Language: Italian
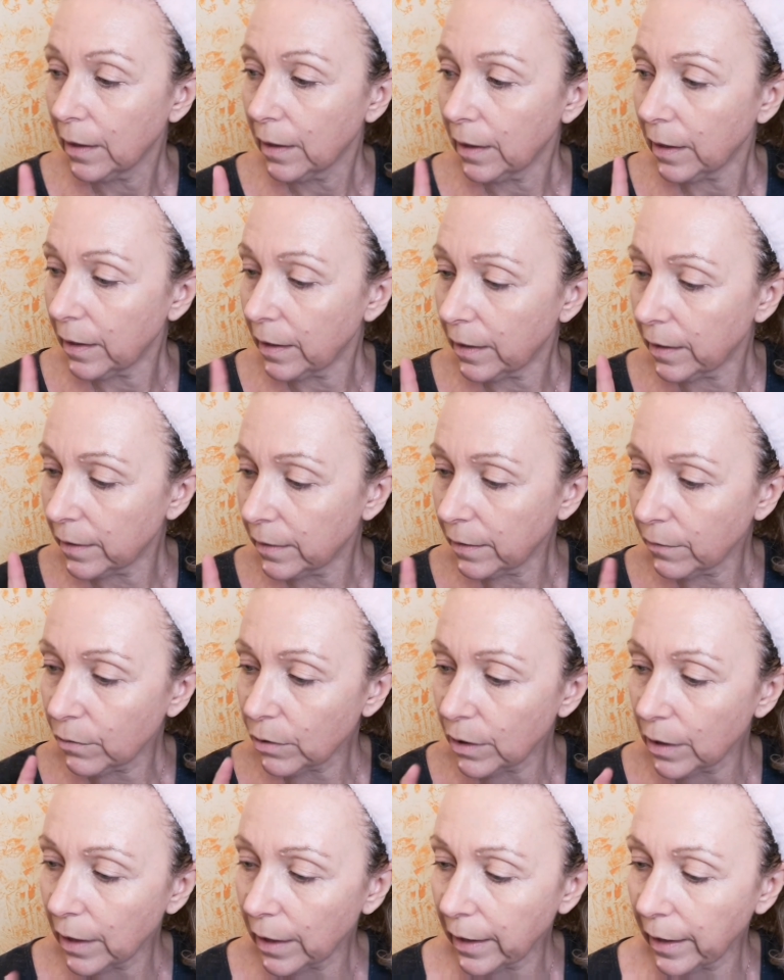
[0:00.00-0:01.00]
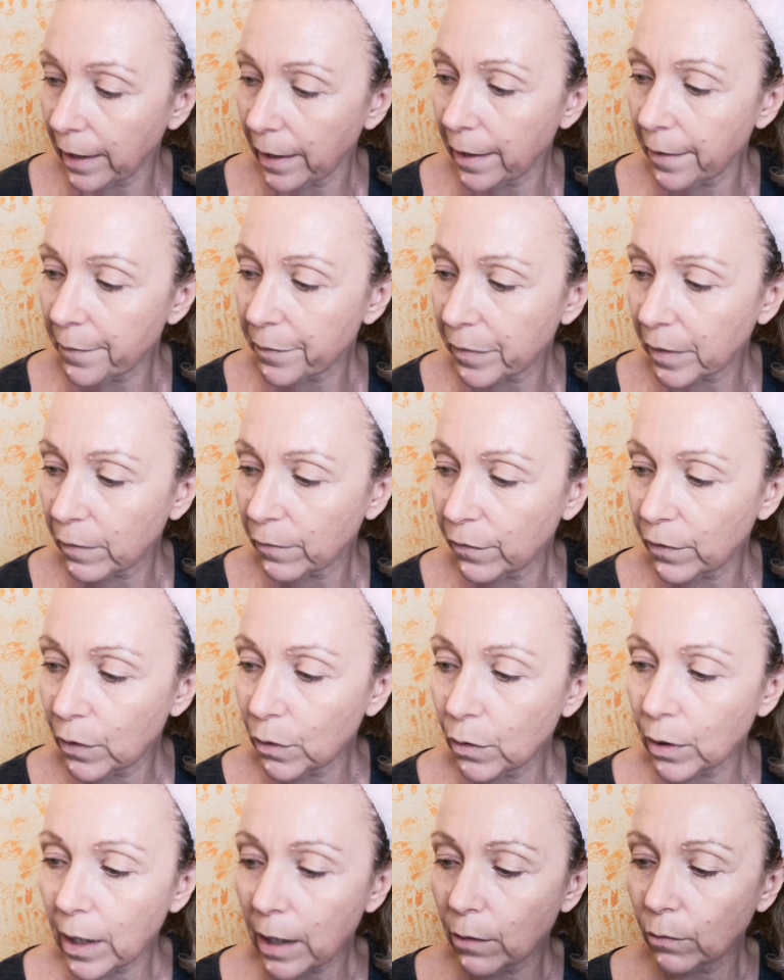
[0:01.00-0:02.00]
Eh, devo dire che
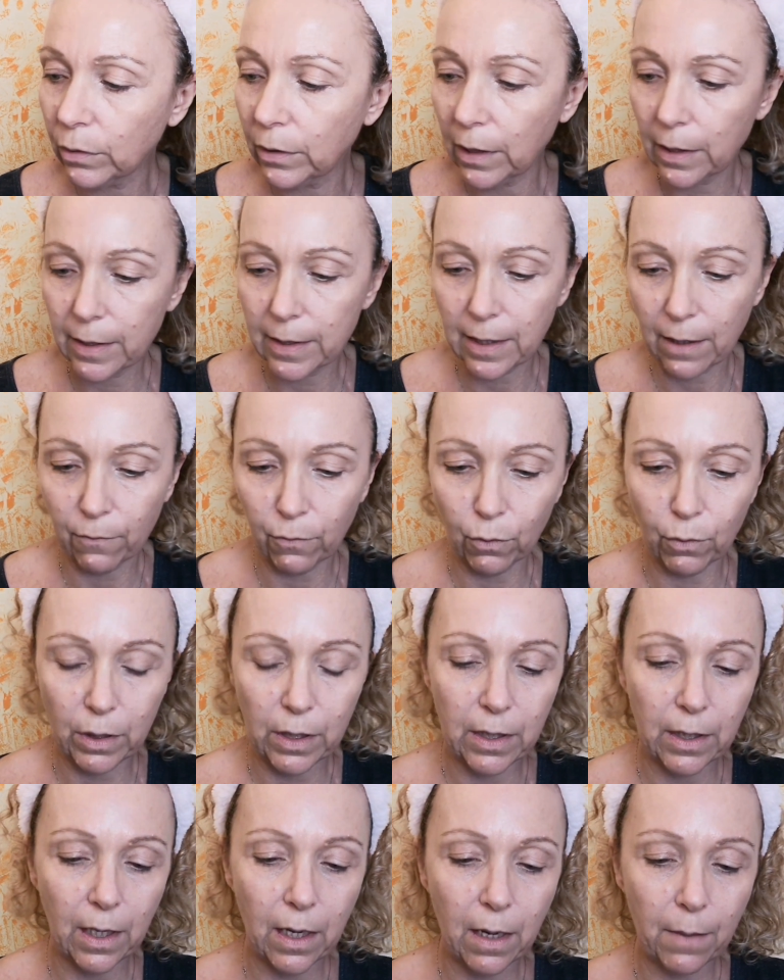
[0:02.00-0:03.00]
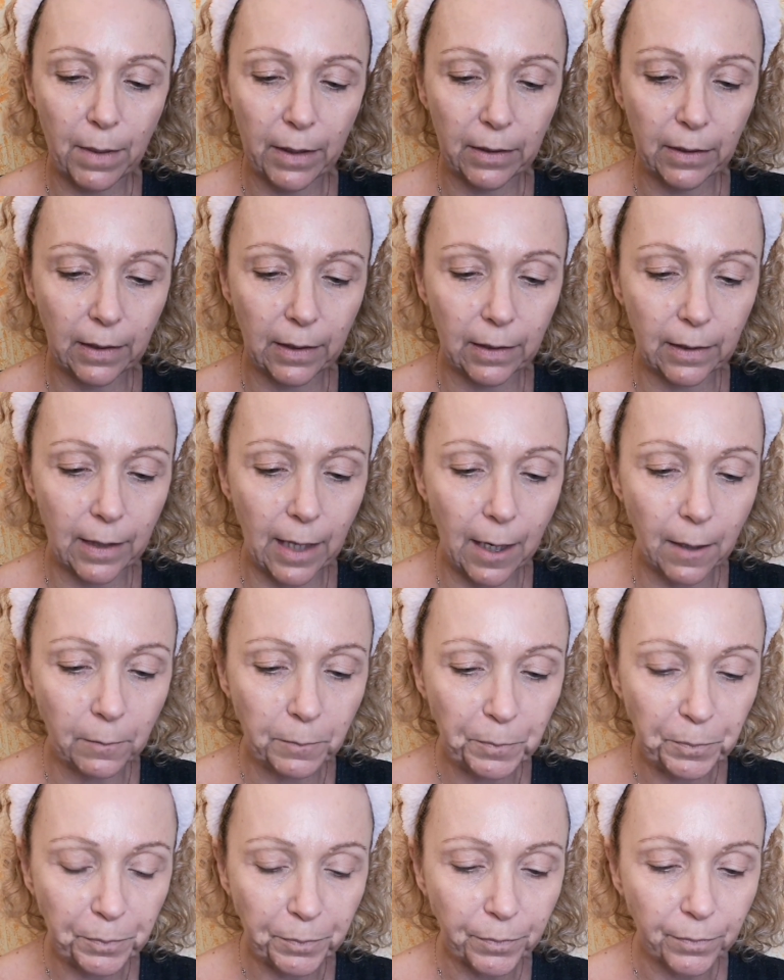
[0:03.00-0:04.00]
finora utilizzavo questa
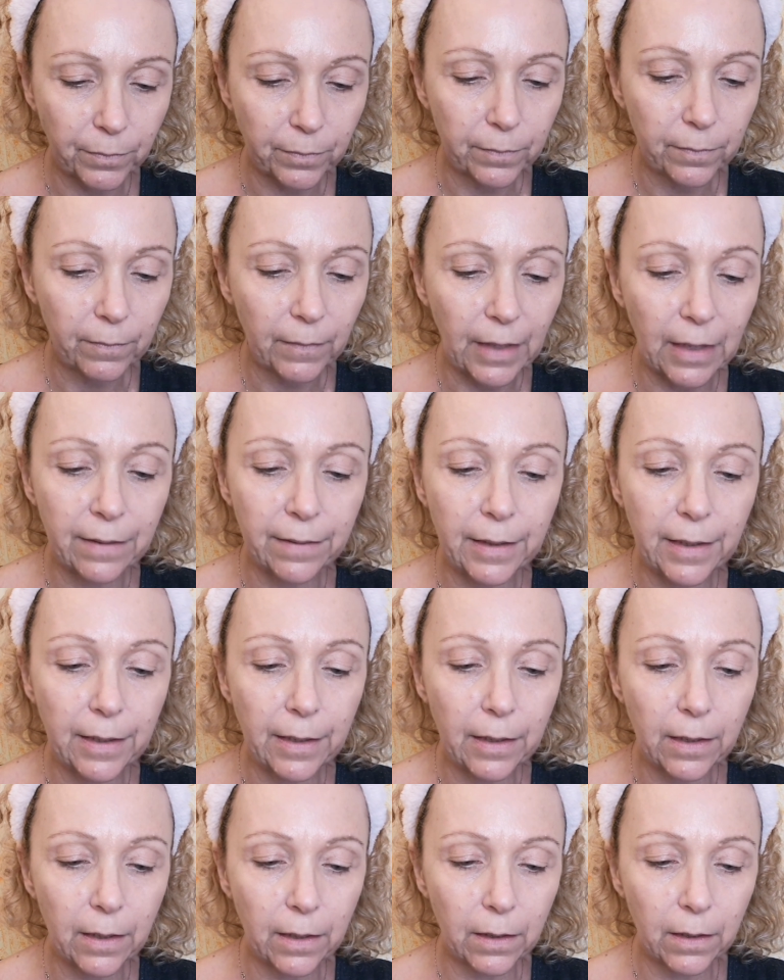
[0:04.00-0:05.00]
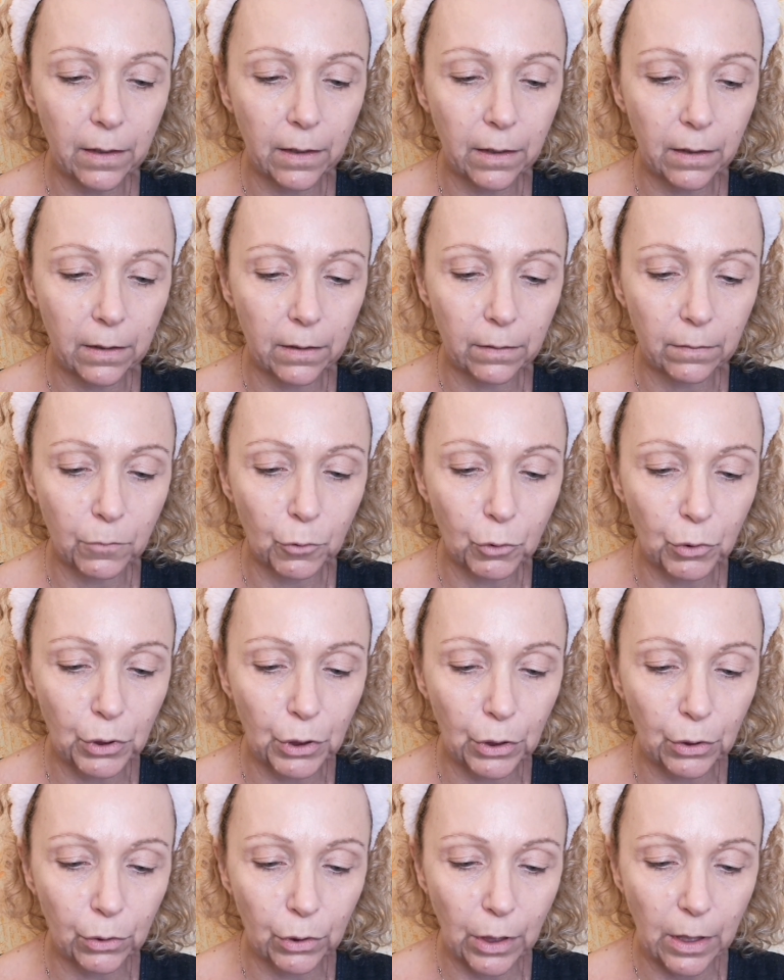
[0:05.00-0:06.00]
matita di, eh,
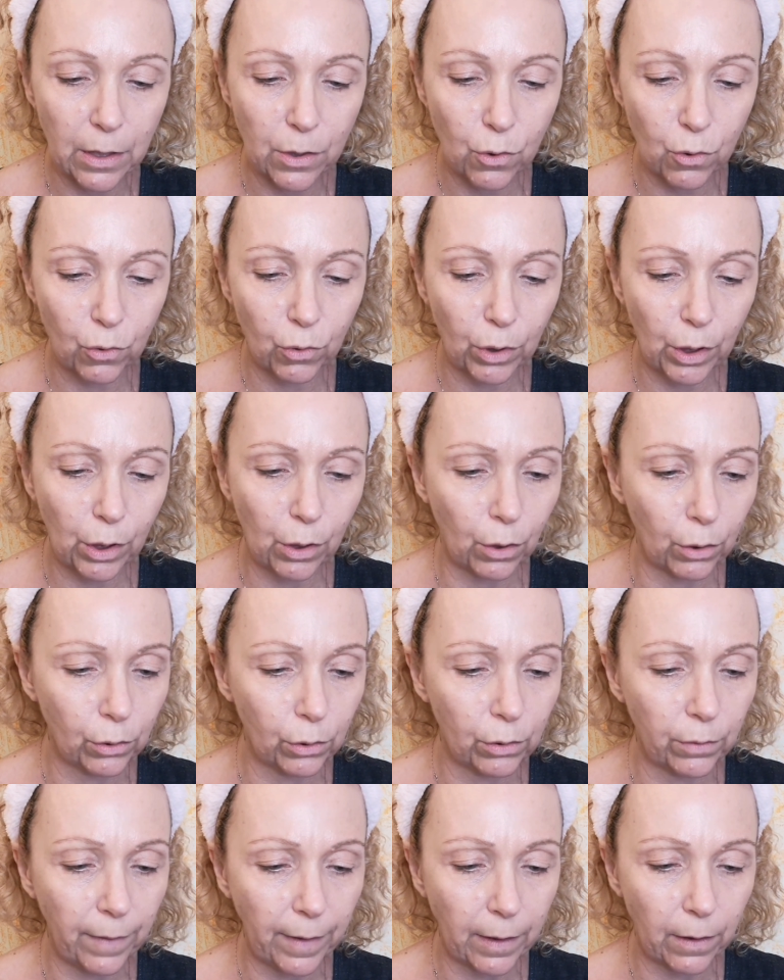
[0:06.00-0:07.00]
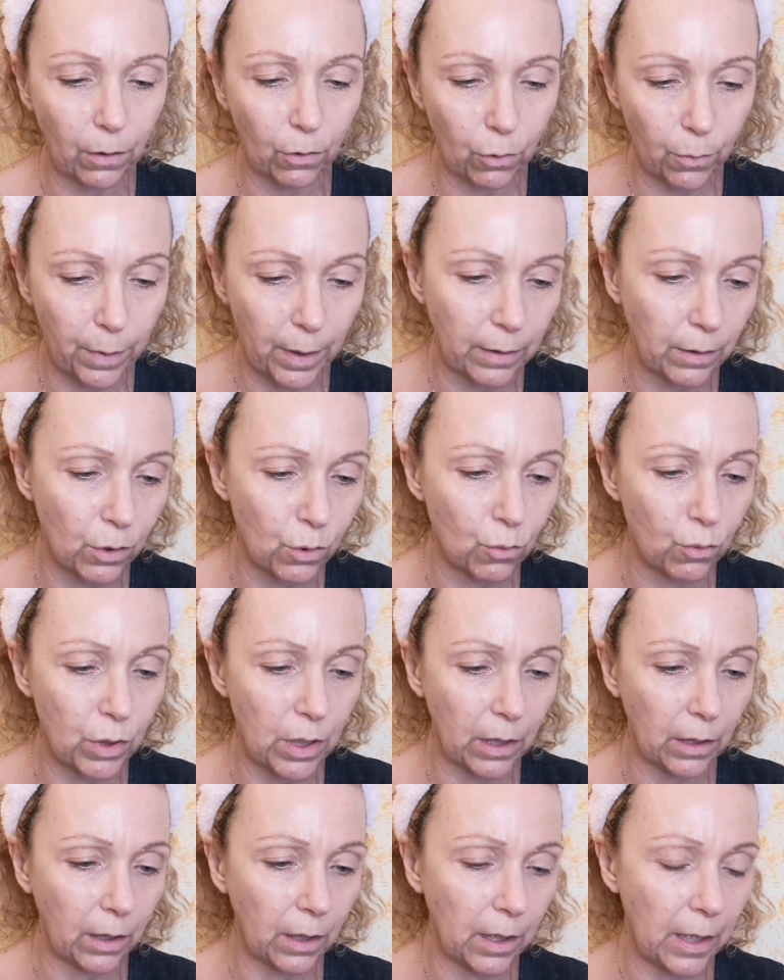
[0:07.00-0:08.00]
oddio, adesso non ricordo dov'è che l'ho comprata,
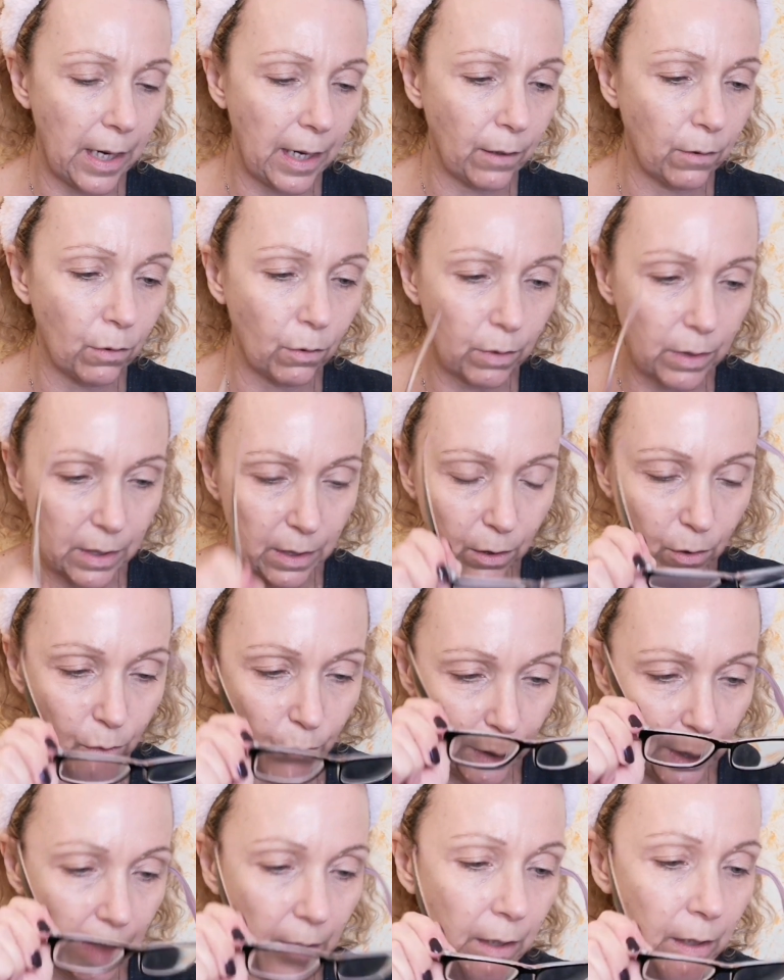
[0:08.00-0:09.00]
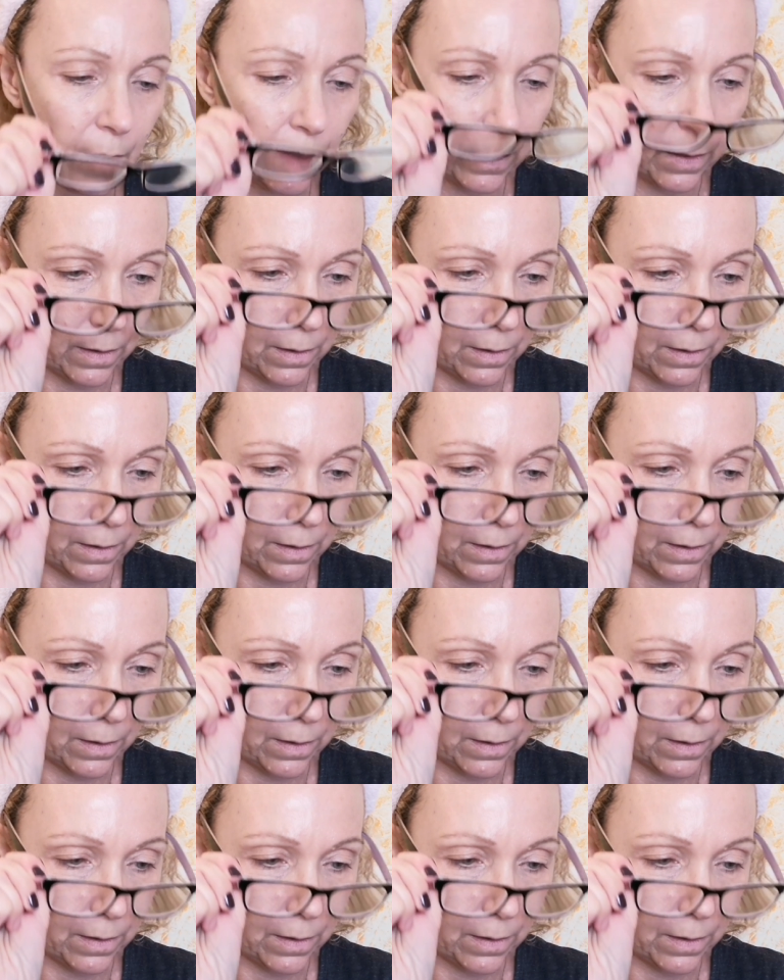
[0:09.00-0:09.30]
scusate che leggo questa qui,